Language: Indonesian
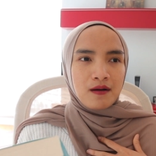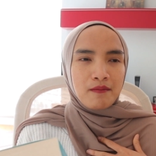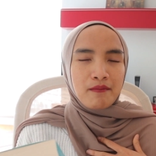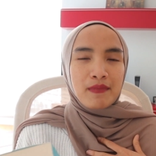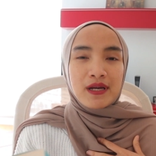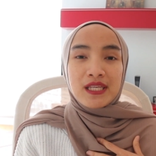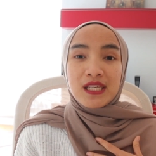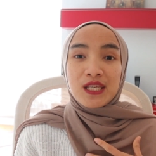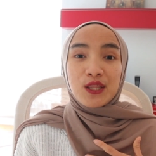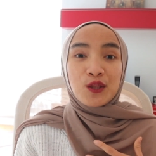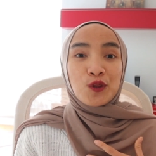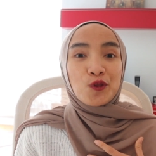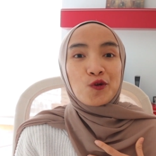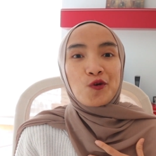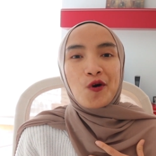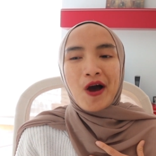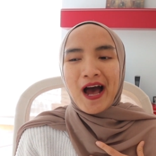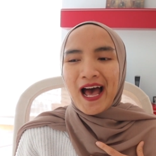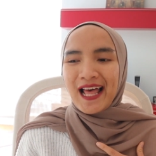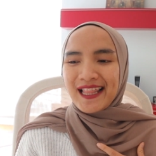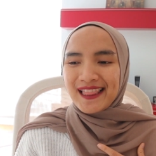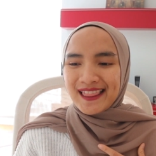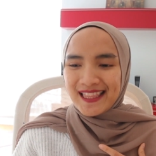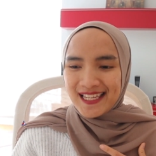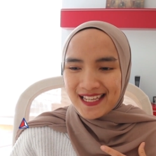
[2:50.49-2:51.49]
menyentuh
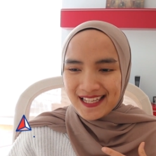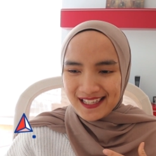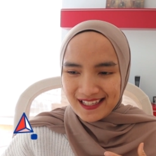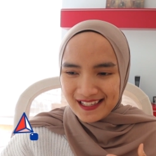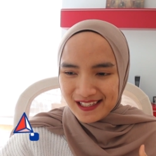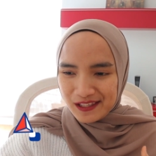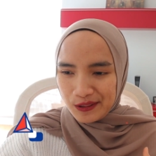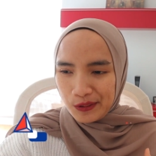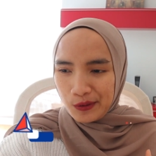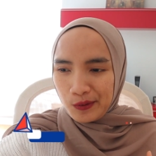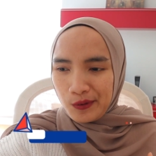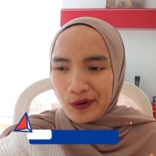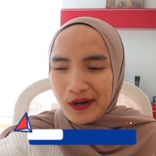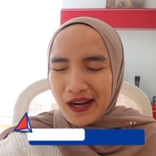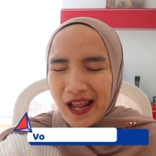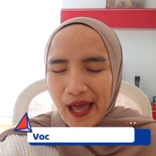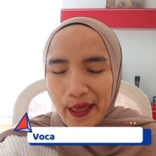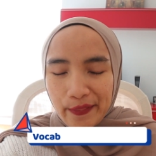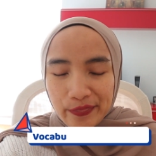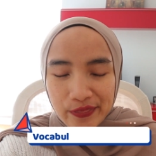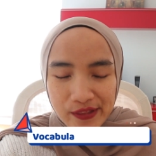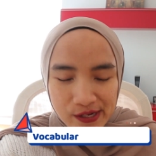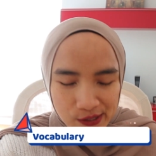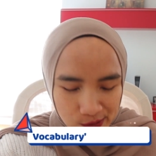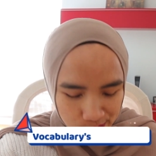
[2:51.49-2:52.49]
hati gitu.
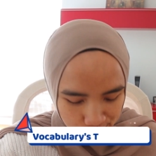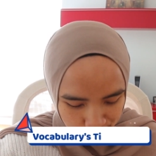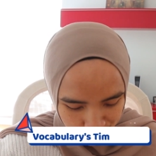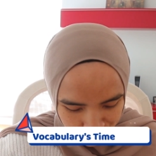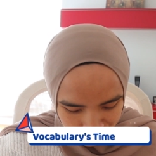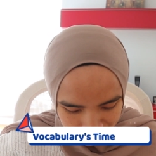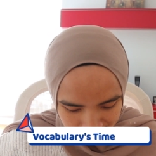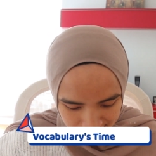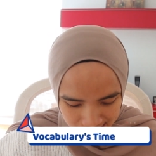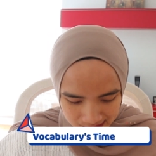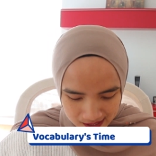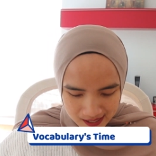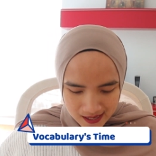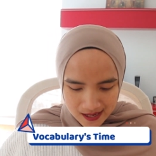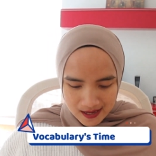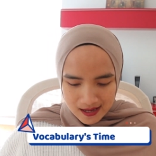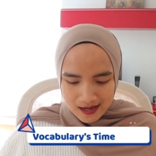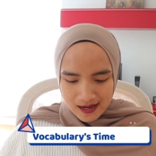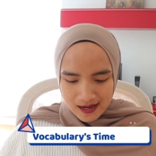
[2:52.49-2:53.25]
Nah terus